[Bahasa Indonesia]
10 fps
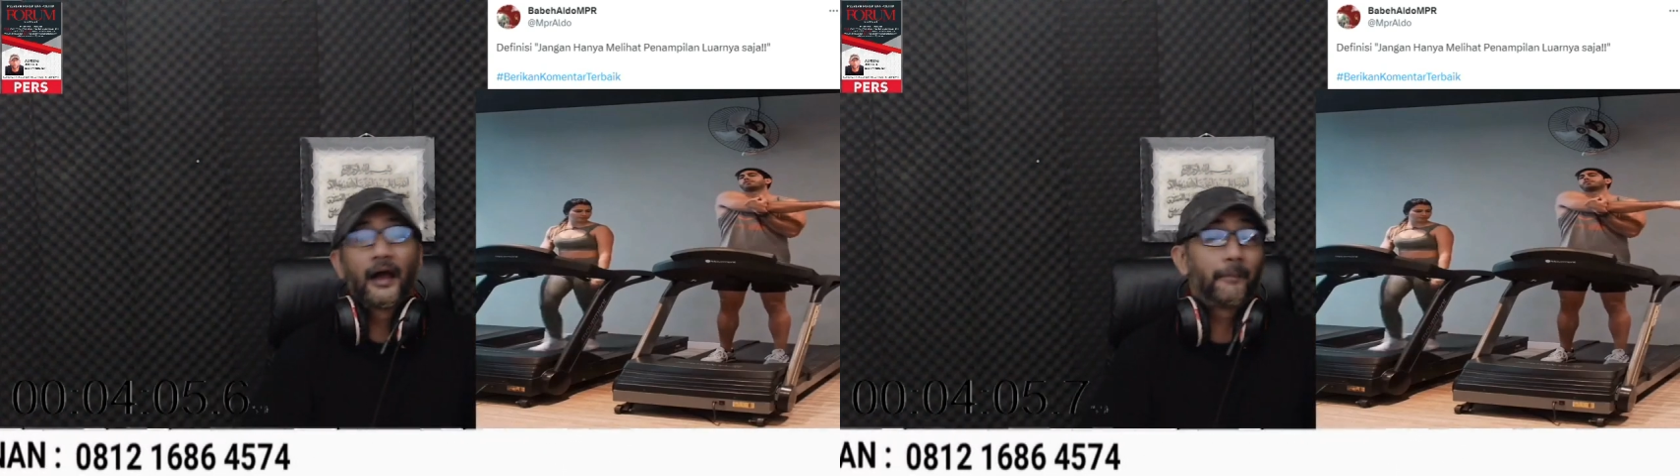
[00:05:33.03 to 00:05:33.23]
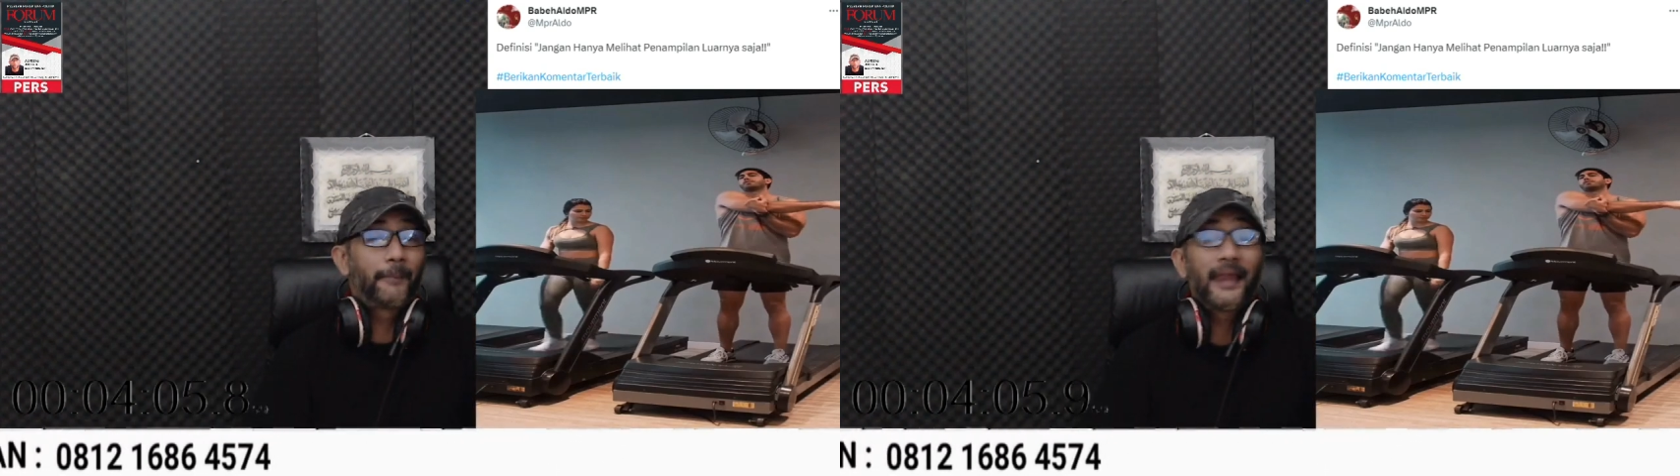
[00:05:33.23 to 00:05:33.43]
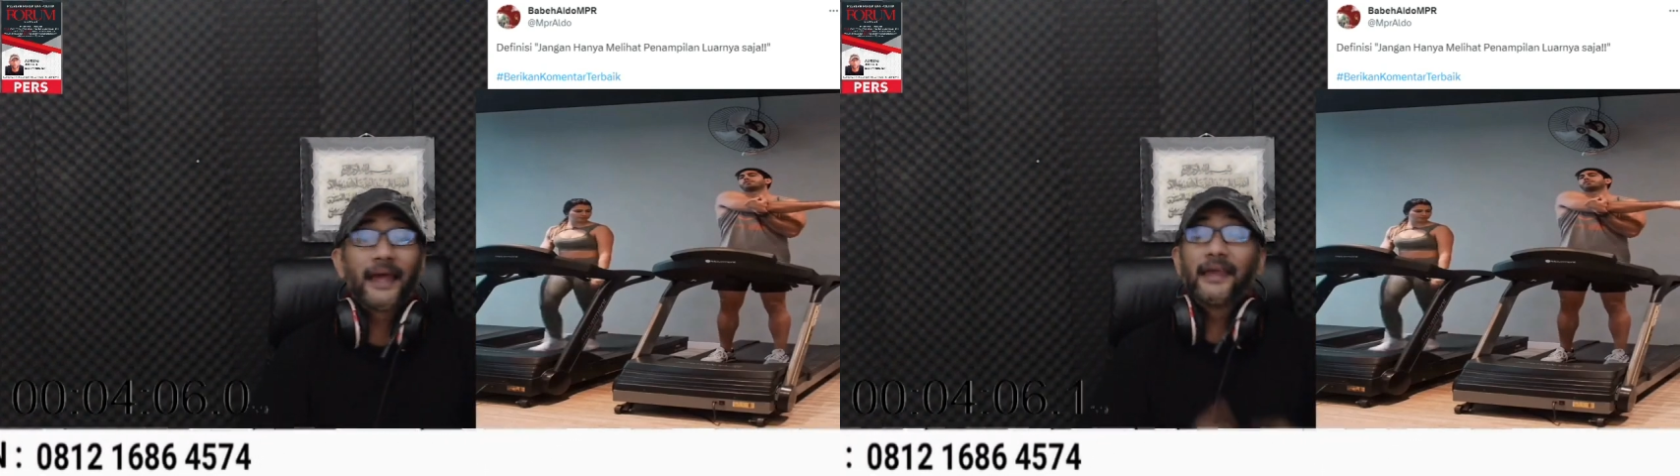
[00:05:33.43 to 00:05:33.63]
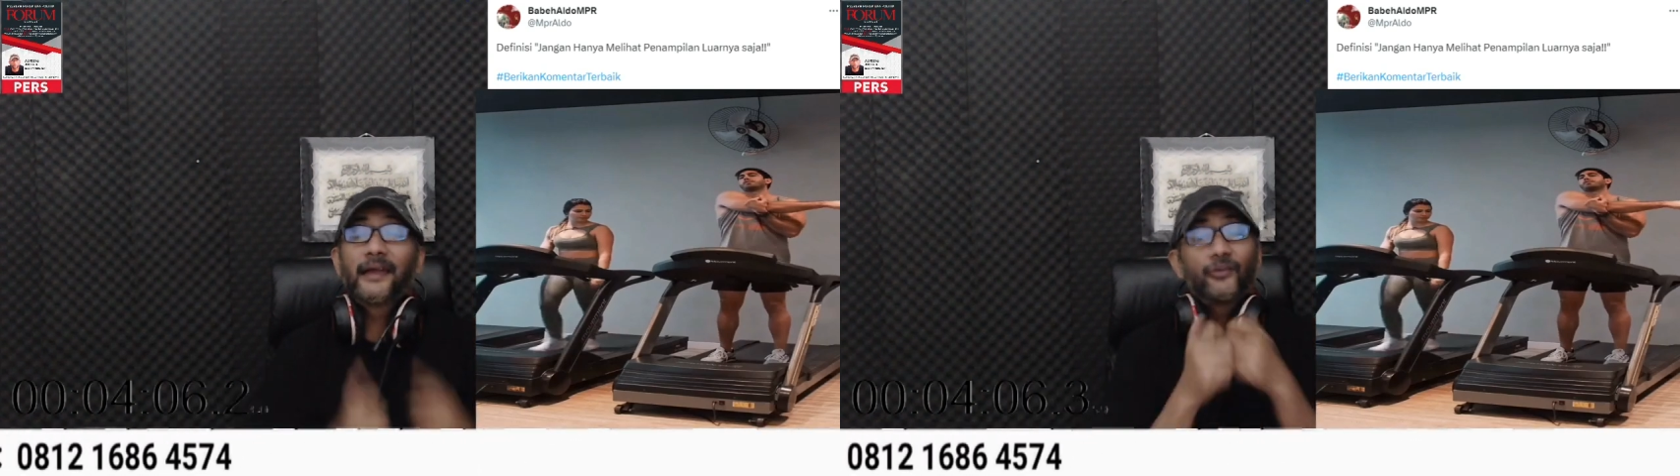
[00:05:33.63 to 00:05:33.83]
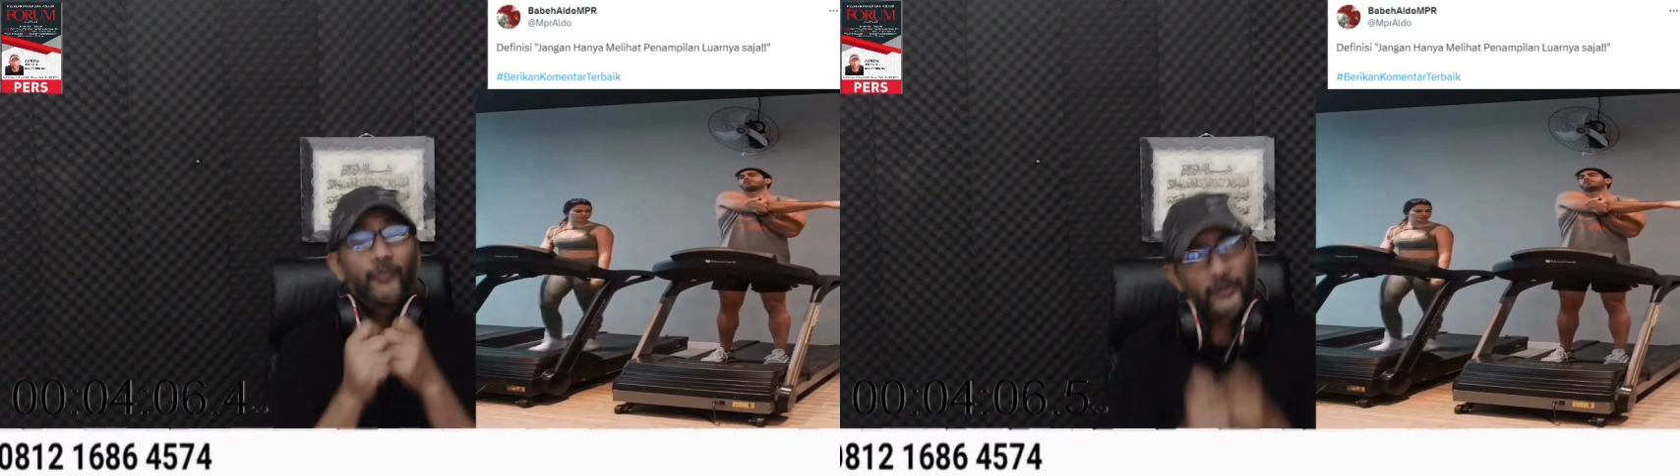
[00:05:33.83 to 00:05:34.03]
apalagi
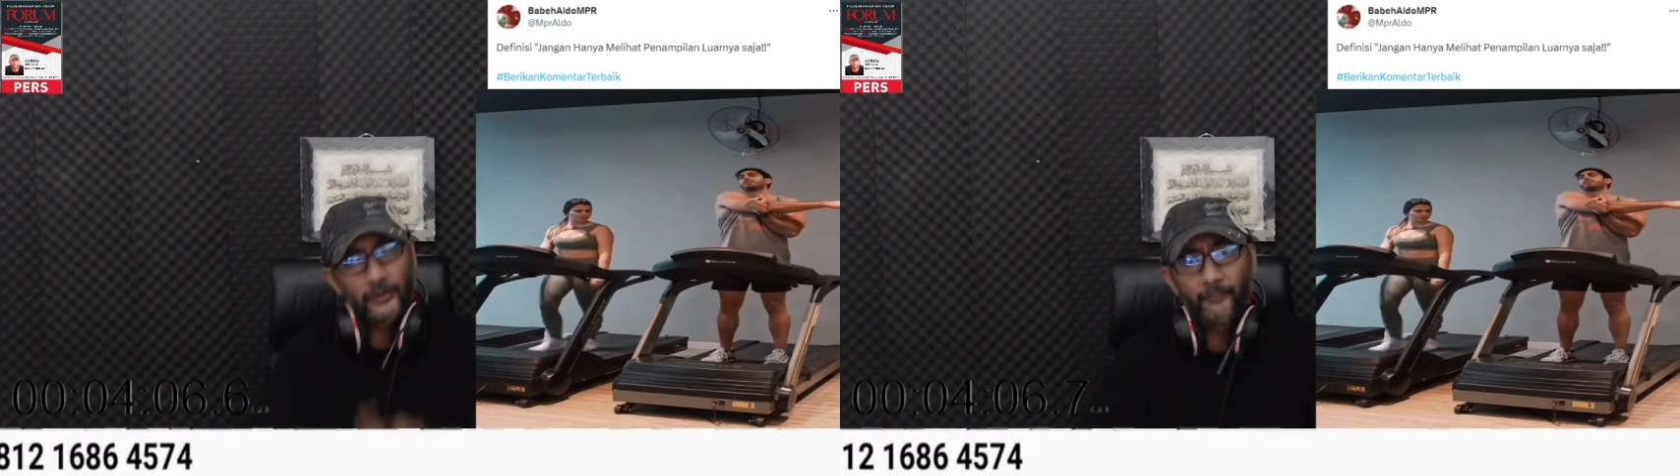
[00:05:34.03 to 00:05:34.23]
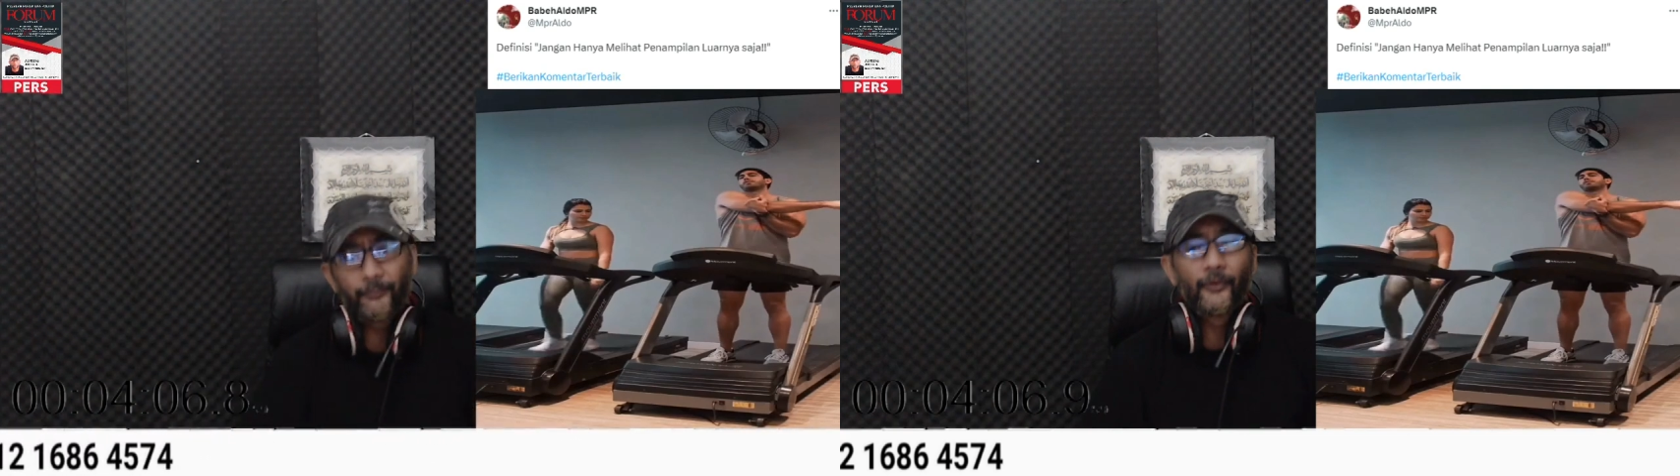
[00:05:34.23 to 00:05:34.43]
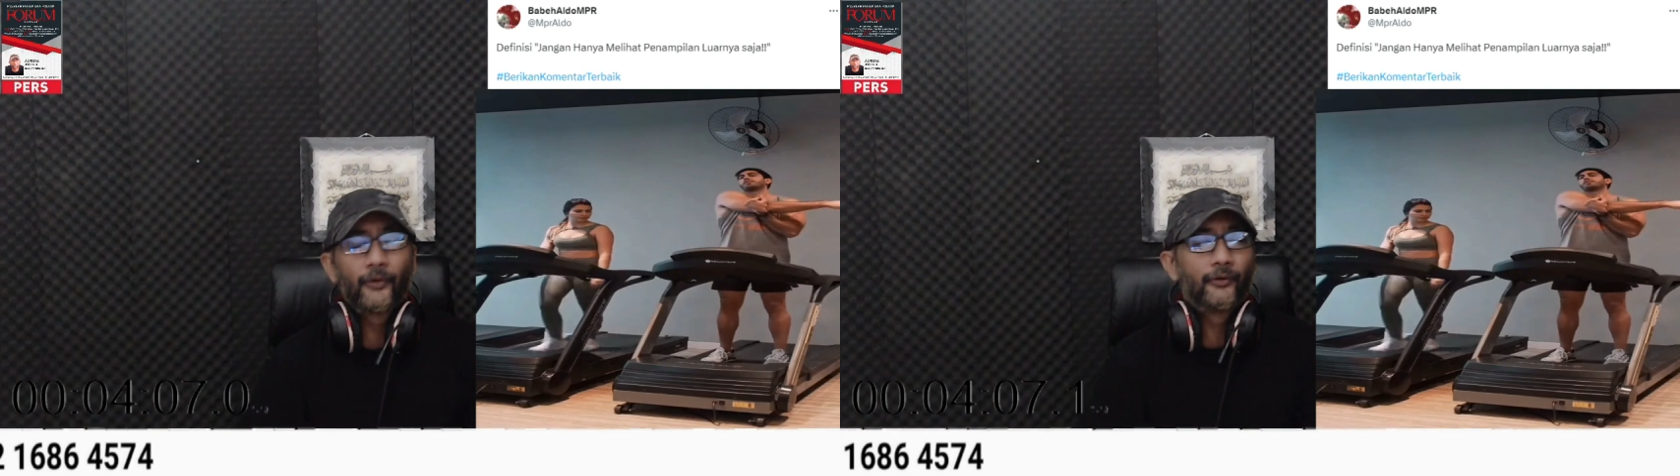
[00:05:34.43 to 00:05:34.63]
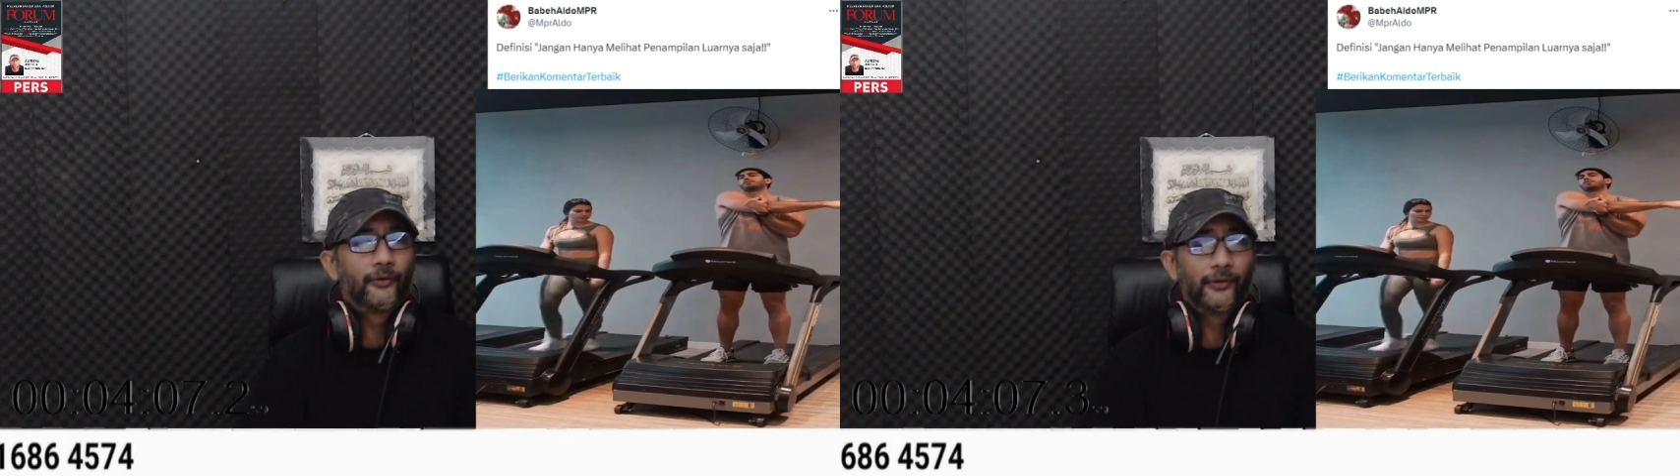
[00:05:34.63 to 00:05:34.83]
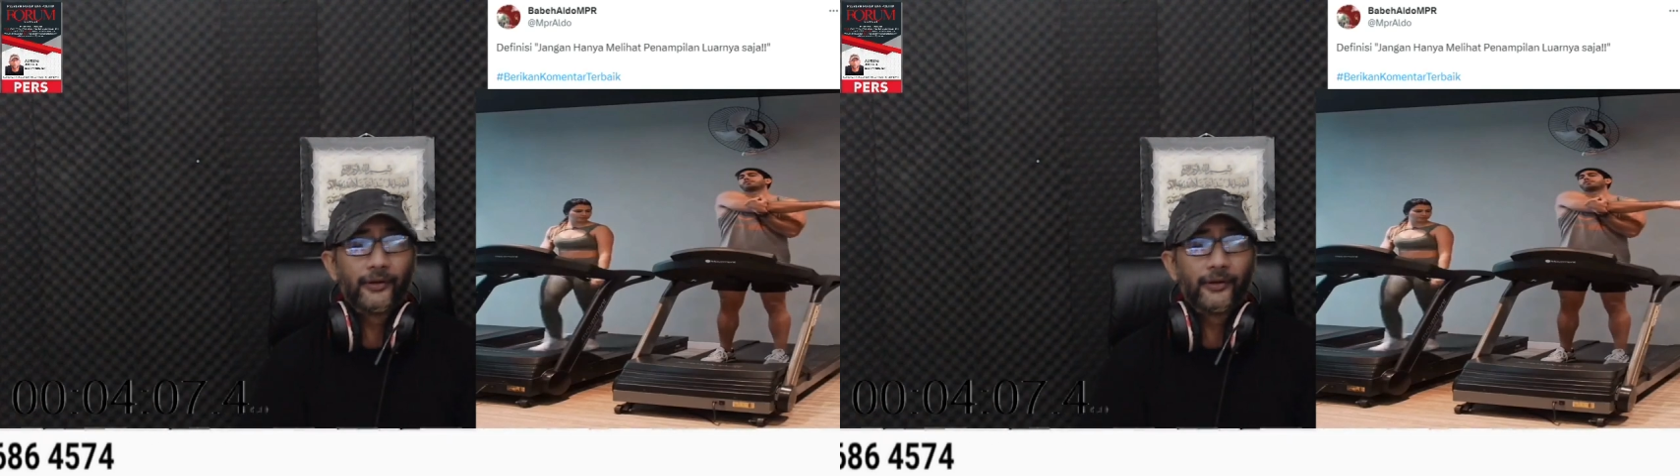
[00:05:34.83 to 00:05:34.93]
yang cuma jempol